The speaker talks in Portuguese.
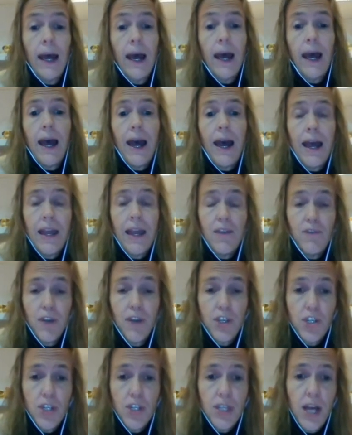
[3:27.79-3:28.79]
A
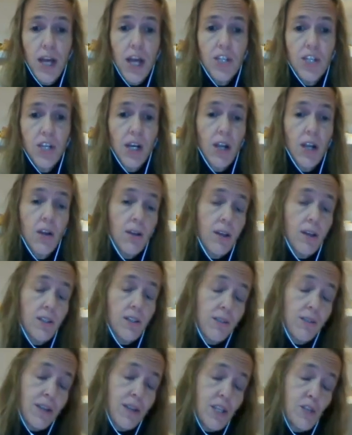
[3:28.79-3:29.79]
infertilidade é, é
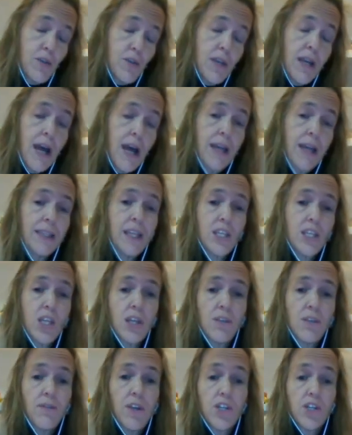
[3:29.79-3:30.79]
classificada em
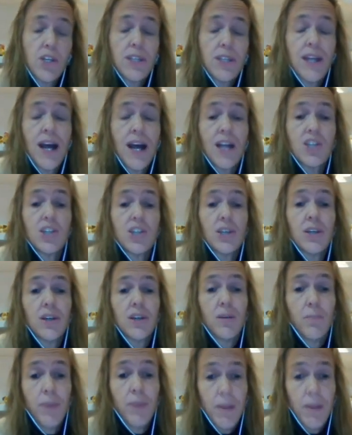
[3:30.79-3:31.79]
fertilidade
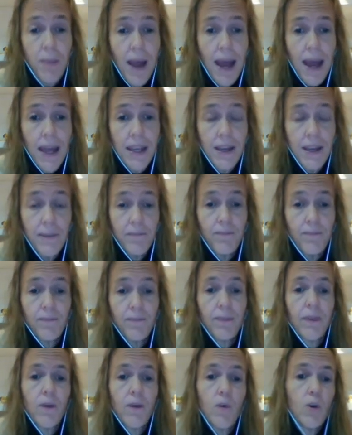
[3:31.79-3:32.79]
primária,
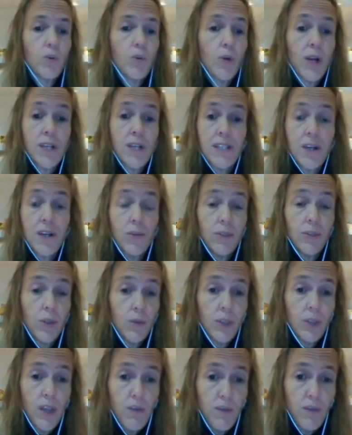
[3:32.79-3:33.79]
quando o casal
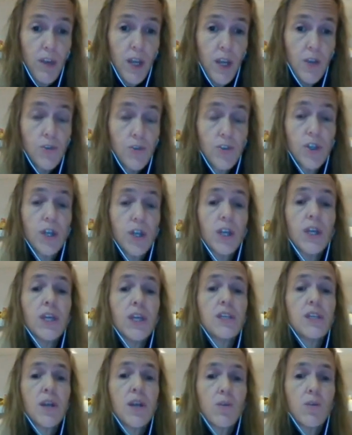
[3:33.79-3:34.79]
não tem filhos,
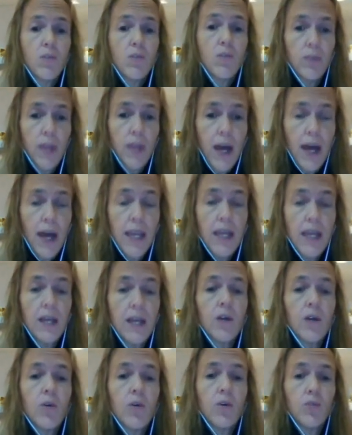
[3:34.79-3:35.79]
e secundária,
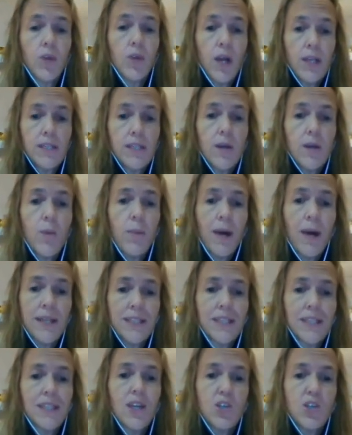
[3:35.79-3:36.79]
quando o casal passa
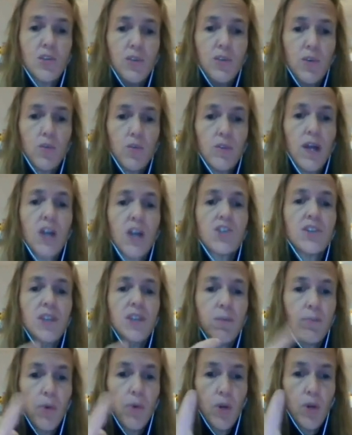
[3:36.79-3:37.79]
a ter dificuldade
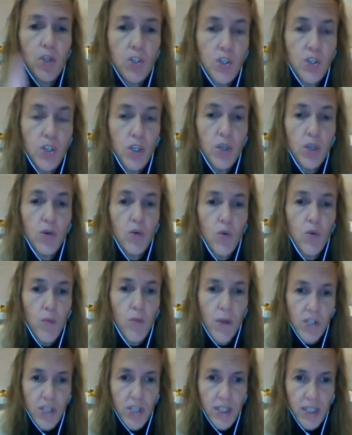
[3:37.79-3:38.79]
depois de
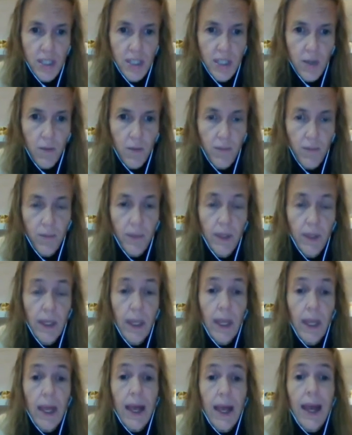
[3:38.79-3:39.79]
uma gestação.
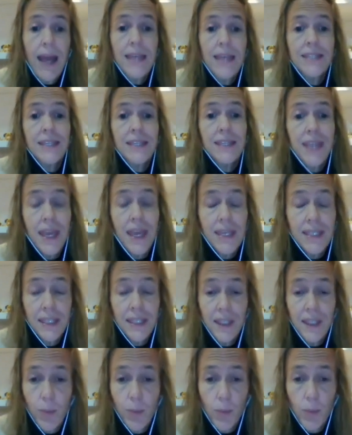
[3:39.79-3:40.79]
A
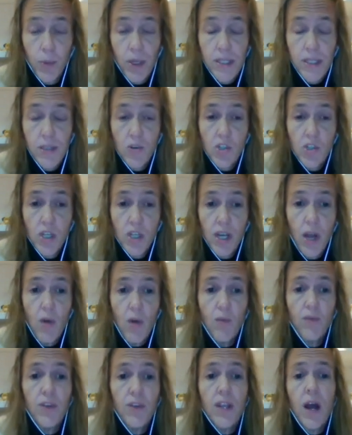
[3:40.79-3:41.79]
incidência na população
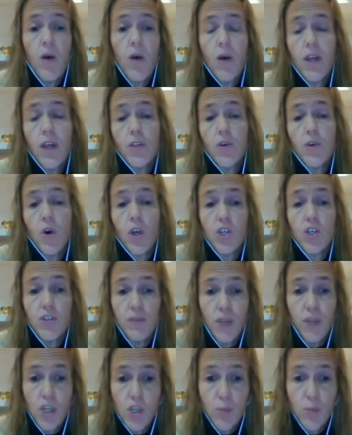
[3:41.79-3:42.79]
geral vira ao redor de
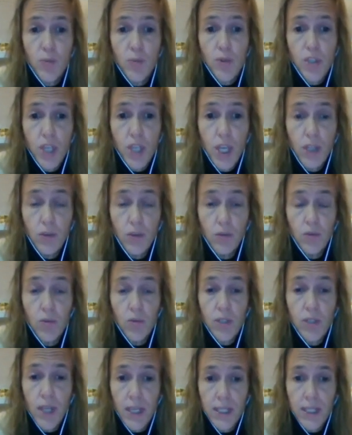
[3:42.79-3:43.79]
20%
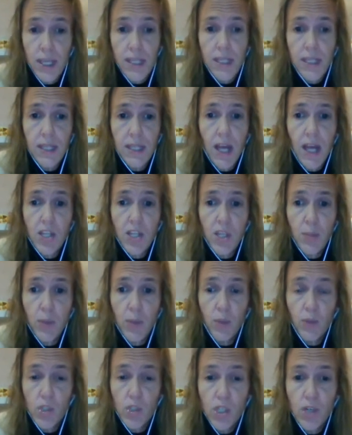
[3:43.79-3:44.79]
dos casais em idade
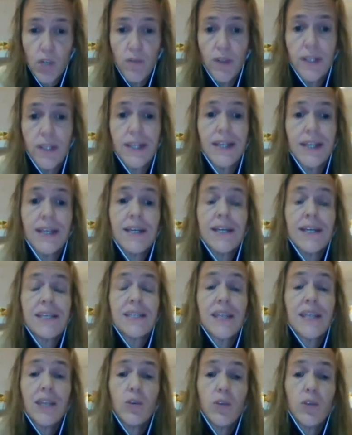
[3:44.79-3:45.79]
reprodutiva,
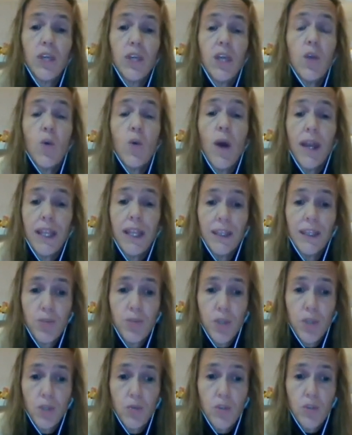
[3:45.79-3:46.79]
sendo que em
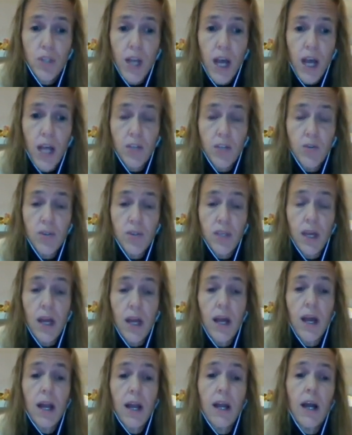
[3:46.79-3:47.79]
40% dos casos
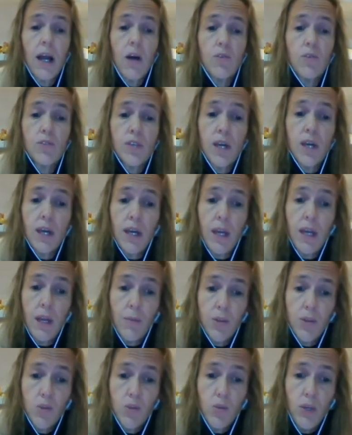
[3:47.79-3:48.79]
a causa
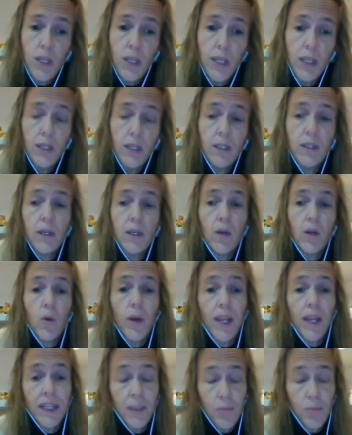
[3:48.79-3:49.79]
é masculina,
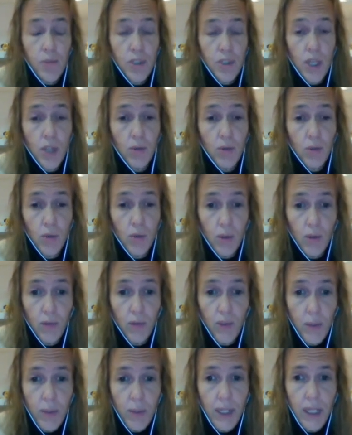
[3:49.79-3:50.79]
40%
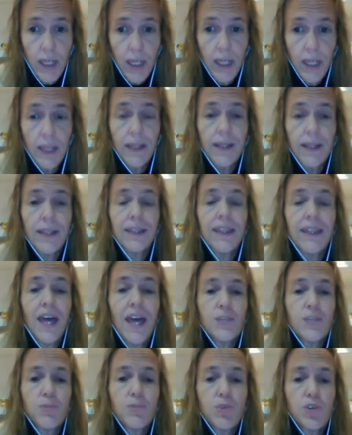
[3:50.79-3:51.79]
feminina,
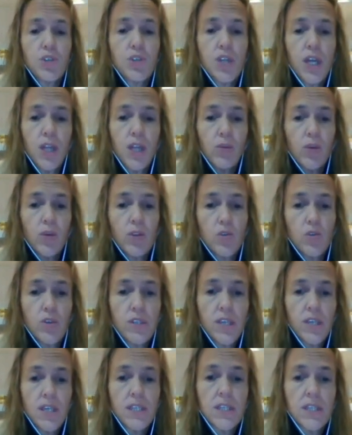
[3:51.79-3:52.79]
10%
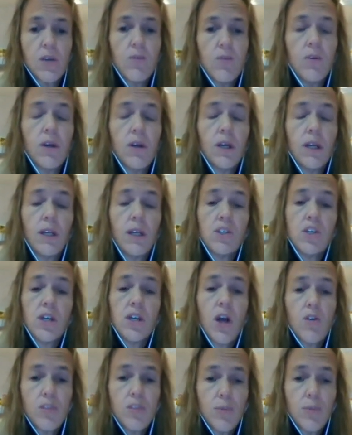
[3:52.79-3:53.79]
associação de
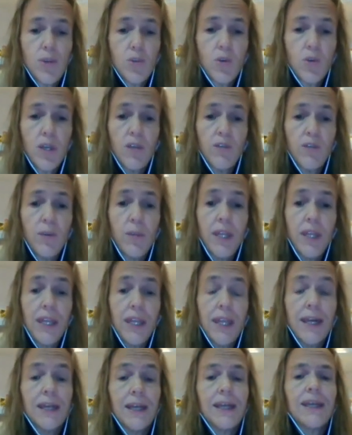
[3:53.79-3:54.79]
causa masculina e
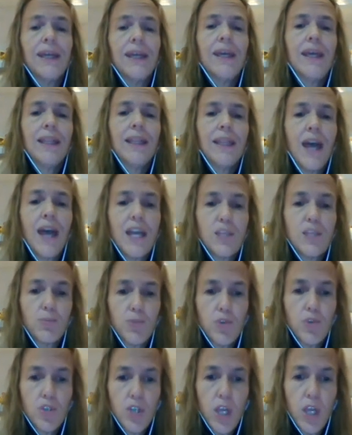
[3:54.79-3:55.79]
feminina, e em
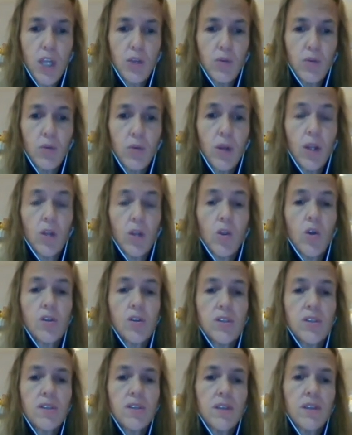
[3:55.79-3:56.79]
10%
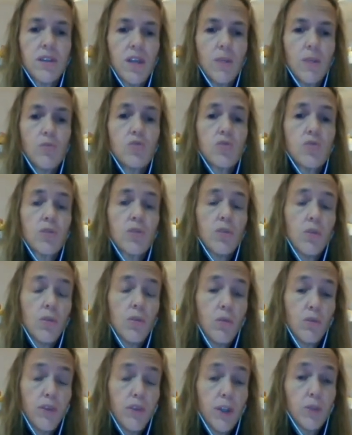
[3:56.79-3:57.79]
nós temos
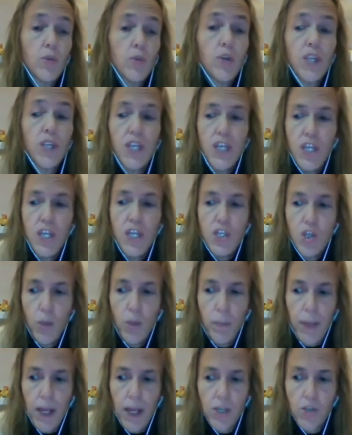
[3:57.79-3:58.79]
um fator
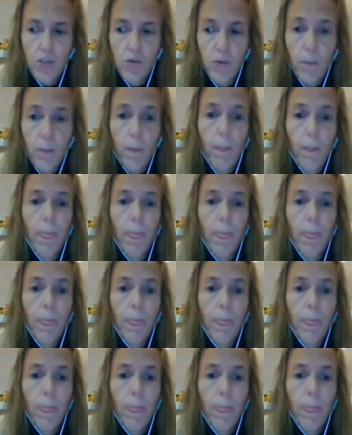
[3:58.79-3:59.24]
idiopático.